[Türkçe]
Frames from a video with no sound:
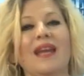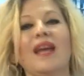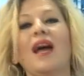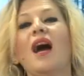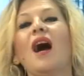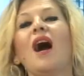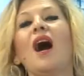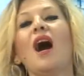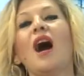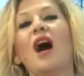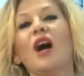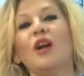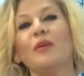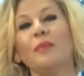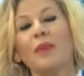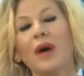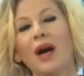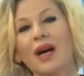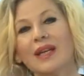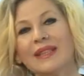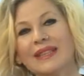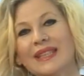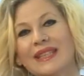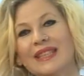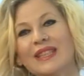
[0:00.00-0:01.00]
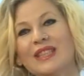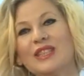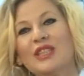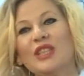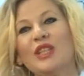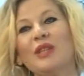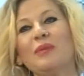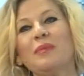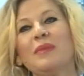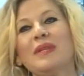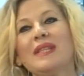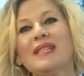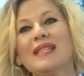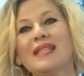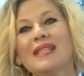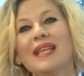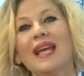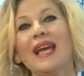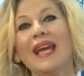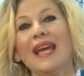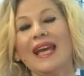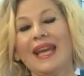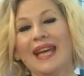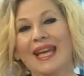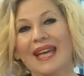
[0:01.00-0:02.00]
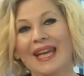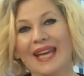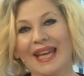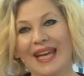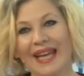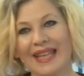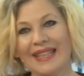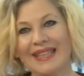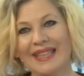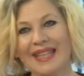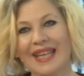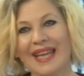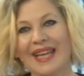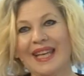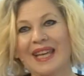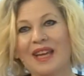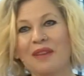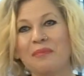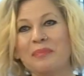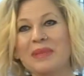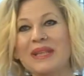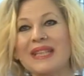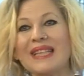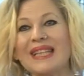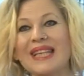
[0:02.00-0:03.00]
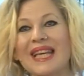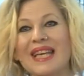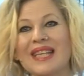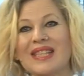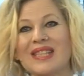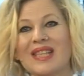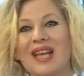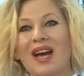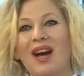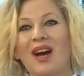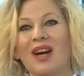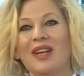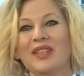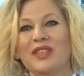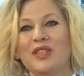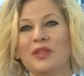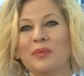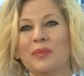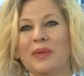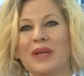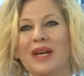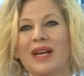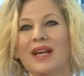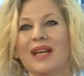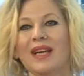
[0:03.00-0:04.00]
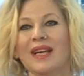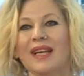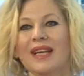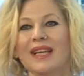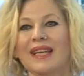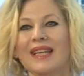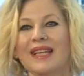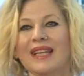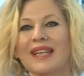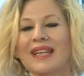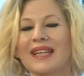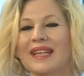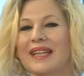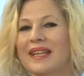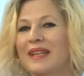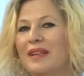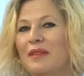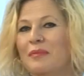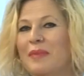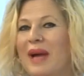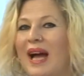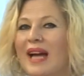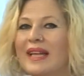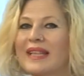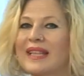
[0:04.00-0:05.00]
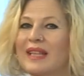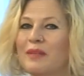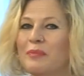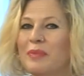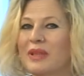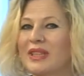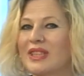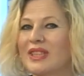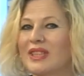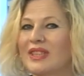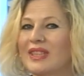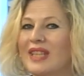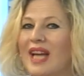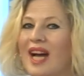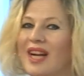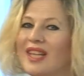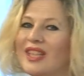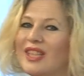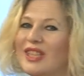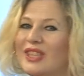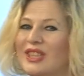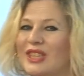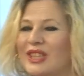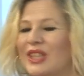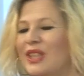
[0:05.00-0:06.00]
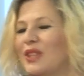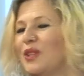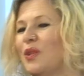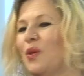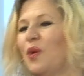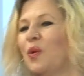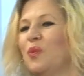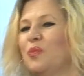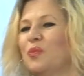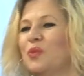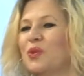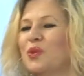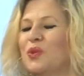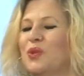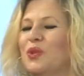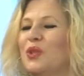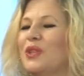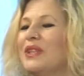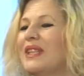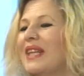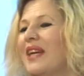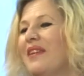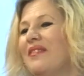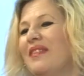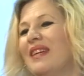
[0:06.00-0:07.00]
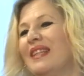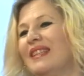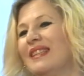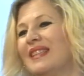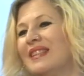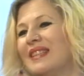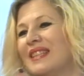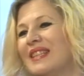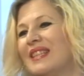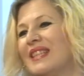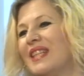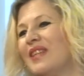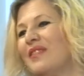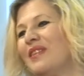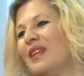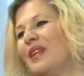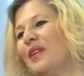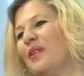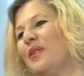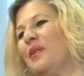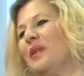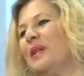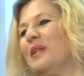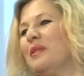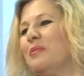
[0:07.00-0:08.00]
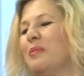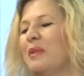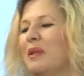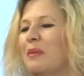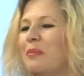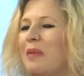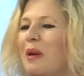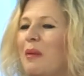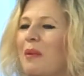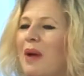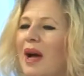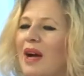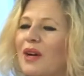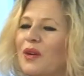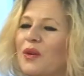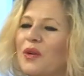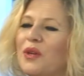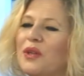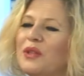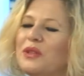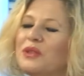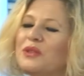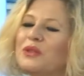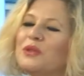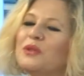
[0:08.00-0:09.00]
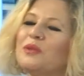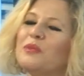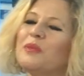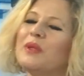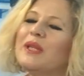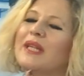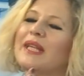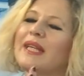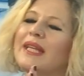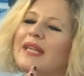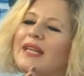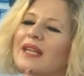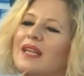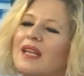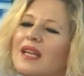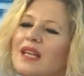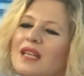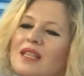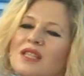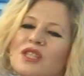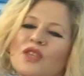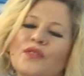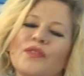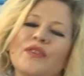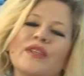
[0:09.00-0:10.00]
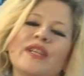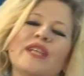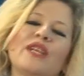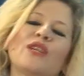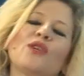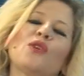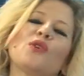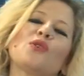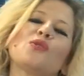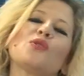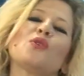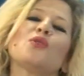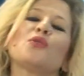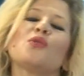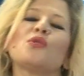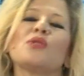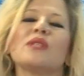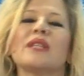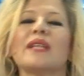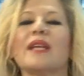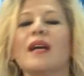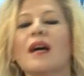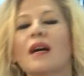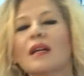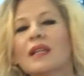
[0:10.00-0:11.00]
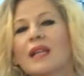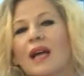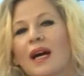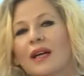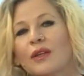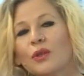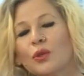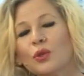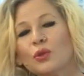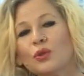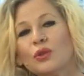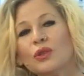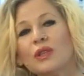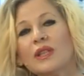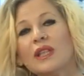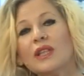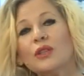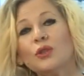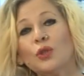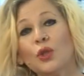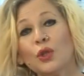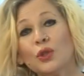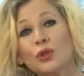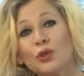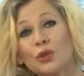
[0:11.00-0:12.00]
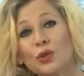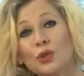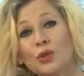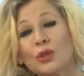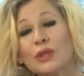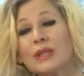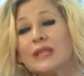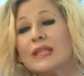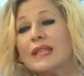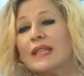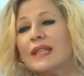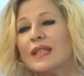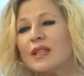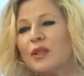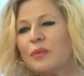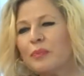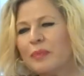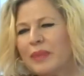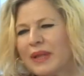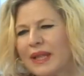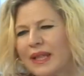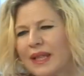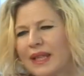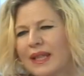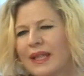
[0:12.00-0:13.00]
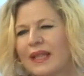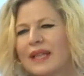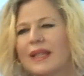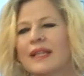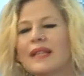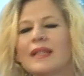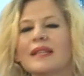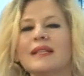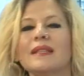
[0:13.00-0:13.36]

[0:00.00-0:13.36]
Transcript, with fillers: armağan edeceğimiz e, hediyeye bir kez daha acaba e, belki başından kaçıran olmuştur. Evet sevgili yönetmenim hemen koydu numarayı 0232 alan koduyla 441